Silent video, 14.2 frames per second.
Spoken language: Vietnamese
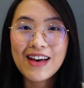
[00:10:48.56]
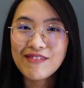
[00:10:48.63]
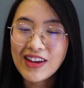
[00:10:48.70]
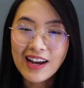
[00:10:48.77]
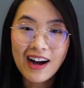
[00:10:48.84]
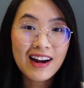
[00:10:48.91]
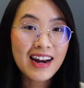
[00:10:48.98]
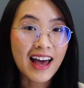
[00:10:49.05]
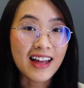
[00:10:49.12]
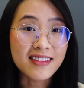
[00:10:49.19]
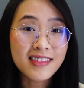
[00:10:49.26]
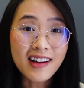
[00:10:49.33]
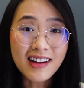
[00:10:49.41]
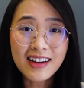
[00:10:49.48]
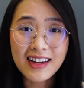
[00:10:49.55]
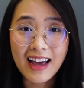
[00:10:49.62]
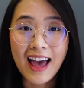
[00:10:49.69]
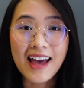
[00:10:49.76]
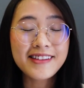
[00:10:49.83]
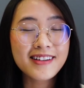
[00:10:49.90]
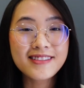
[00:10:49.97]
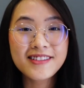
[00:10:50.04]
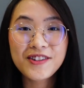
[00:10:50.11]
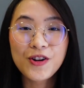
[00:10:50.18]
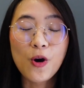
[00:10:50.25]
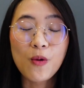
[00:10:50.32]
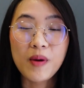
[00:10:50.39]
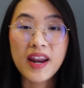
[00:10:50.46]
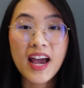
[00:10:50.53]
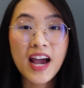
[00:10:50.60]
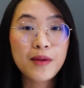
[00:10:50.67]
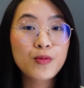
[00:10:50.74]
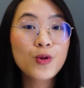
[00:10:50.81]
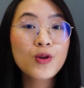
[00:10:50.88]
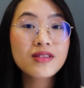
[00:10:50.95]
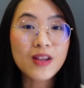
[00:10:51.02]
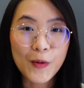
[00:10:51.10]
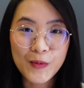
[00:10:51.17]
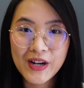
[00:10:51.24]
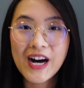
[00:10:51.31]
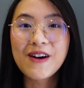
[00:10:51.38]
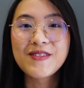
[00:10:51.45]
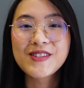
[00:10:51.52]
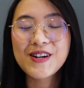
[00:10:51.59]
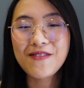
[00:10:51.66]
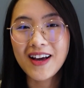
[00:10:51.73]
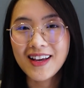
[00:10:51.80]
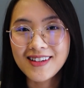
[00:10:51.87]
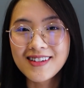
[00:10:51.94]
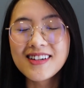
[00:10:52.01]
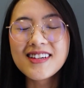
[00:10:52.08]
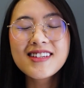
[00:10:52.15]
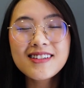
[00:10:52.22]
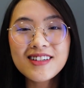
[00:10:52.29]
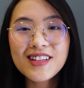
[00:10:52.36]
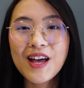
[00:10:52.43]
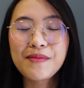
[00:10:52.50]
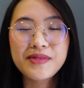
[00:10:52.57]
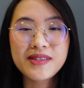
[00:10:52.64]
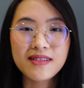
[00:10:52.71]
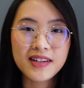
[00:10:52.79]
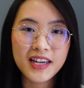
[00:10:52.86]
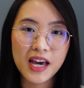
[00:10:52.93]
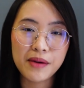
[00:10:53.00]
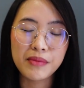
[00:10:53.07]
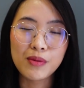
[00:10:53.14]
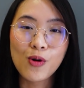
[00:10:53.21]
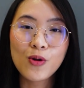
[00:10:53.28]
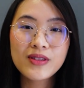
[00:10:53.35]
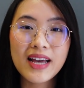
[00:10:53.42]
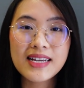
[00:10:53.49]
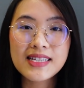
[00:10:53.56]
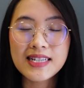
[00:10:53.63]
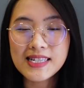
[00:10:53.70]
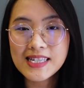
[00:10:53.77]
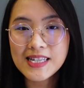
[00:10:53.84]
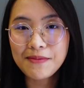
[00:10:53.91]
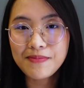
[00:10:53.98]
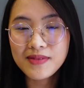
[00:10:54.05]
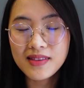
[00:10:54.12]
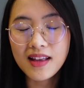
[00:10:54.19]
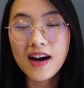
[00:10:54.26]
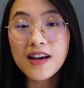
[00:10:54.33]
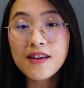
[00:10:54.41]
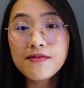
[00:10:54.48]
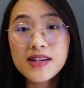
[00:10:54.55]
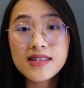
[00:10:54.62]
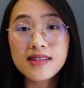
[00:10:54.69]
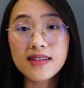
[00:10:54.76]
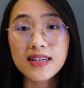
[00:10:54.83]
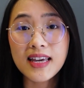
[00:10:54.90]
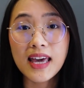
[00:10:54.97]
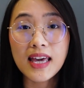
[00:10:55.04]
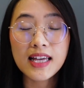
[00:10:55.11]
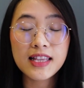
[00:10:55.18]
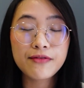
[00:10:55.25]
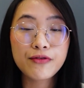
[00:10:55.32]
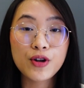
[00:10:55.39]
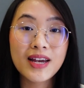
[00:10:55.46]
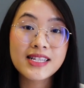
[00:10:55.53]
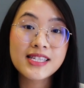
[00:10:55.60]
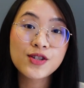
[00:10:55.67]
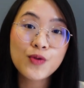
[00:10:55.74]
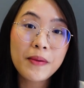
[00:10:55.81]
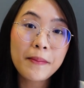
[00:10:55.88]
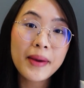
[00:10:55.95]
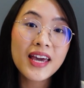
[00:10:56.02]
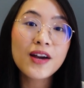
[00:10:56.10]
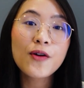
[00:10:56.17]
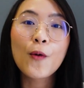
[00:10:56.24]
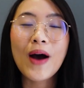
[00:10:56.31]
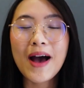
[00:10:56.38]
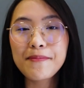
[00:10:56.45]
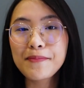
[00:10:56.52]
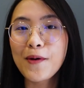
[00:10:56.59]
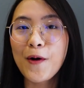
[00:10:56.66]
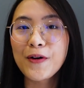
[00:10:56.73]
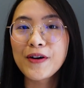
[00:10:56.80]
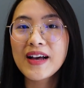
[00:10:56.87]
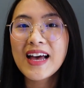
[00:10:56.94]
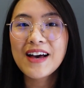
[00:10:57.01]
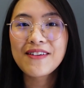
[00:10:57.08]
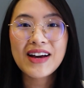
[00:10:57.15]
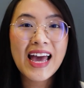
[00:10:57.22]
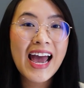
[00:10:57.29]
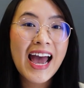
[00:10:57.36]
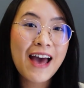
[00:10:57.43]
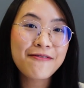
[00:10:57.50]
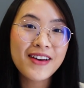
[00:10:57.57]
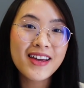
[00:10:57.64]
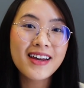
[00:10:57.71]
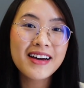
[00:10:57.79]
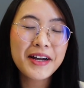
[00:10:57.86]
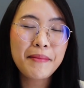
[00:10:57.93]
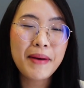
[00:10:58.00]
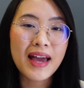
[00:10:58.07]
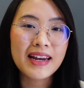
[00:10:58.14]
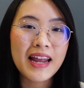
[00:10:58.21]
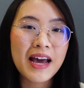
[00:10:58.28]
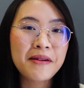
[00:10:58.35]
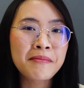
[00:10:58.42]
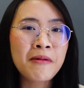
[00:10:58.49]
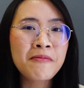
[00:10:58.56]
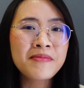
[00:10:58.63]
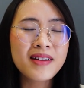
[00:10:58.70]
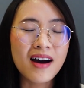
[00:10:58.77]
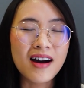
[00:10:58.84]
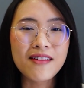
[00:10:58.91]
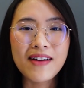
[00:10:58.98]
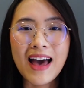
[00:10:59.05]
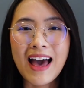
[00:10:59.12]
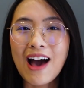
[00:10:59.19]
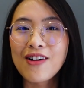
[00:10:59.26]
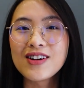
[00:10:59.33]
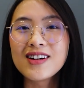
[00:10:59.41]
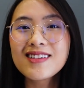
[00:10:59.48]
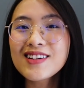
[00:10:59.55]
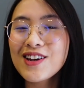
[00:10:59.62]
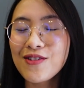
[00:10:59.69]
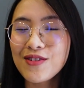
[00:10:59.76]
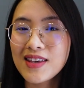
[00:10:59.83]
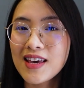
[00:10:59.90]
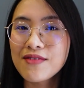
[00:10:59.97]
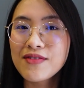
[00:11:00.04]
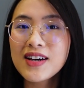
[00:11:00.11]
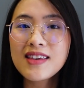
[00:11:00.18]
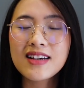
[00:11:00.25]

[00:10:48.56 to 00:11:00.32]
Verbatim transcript: Và đó là tất cả những tin đồn mà Đan Anh muốn tổng hợp cho mọi người trước thềm sự kiện 14 tháng 9 sắp tới với sự kiện California Streaming của Apple. Và các iPhone ơi, các bạn đang mong đợi và hào hứng điều gì với